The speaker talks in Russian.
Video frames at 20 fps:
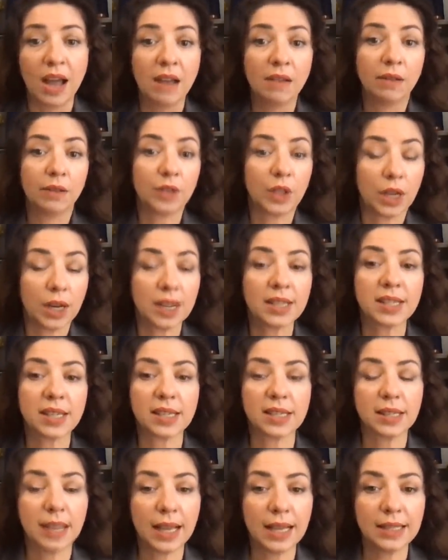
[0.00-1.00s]
Во-вторых,
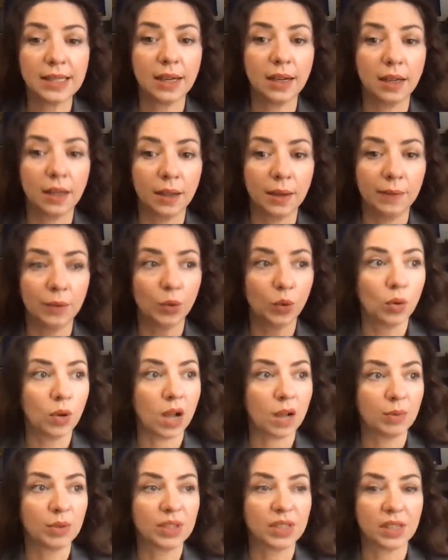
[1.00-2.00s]
сознательно, ну,
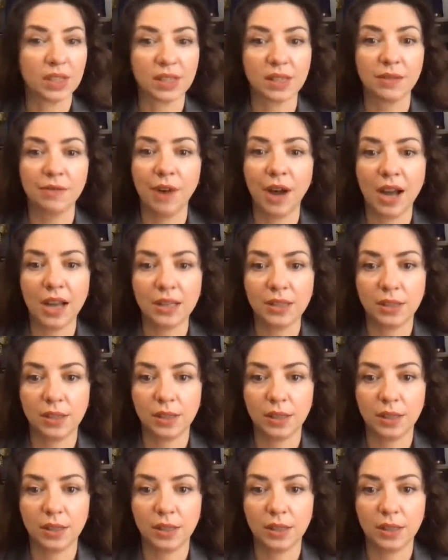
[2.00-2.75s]
как бы зазывать